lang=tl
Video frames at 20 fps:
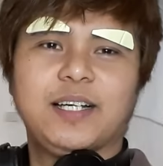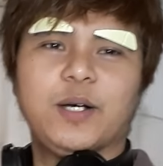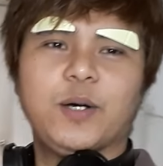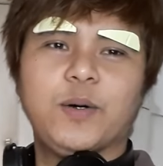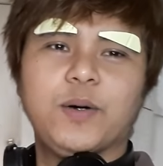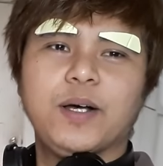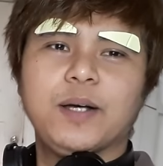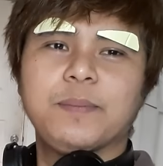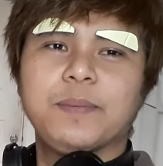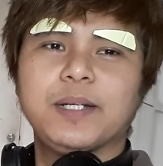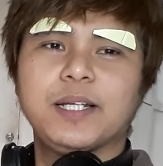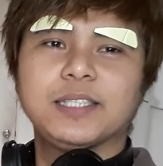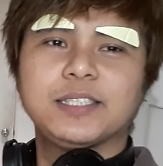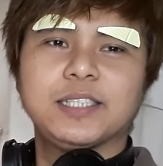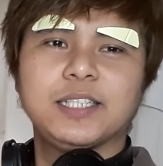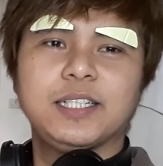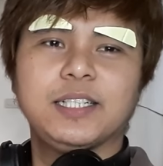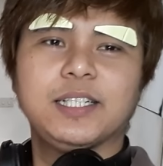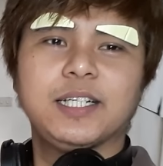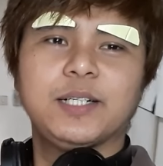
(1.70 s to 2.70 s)
Ako nga pala
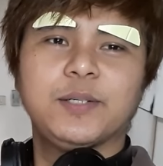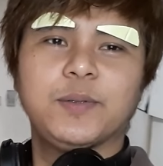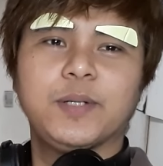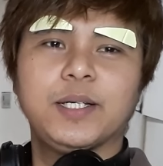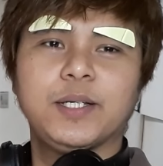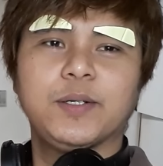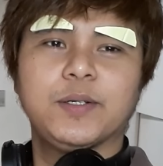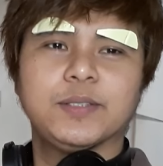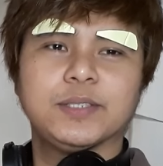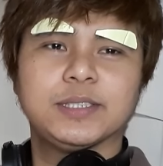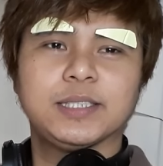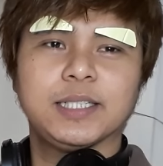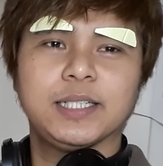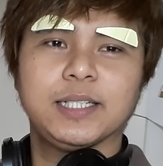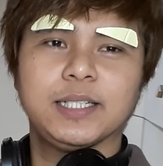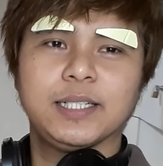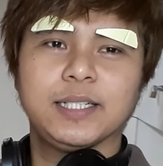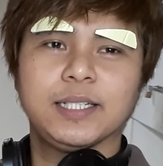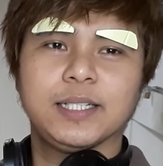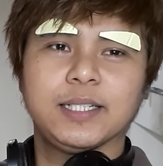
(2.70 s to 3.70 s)
si, ano ngayon,
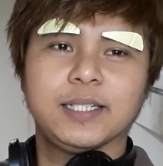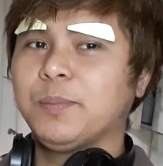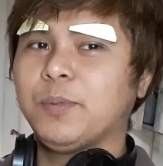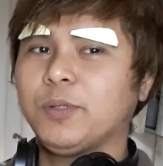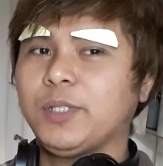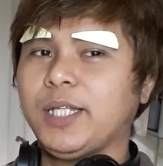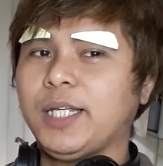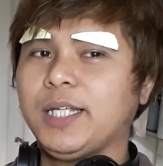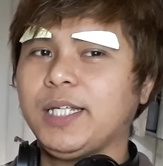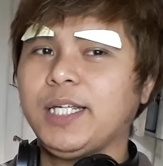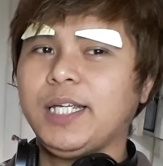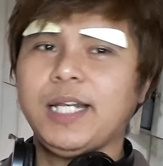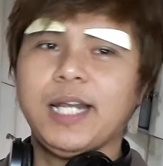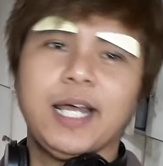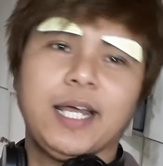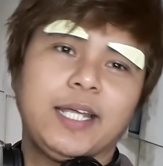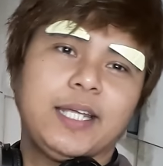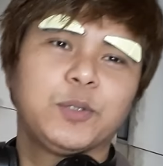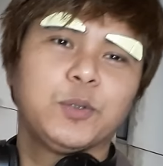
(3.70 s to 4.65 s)
si Puting Kilay.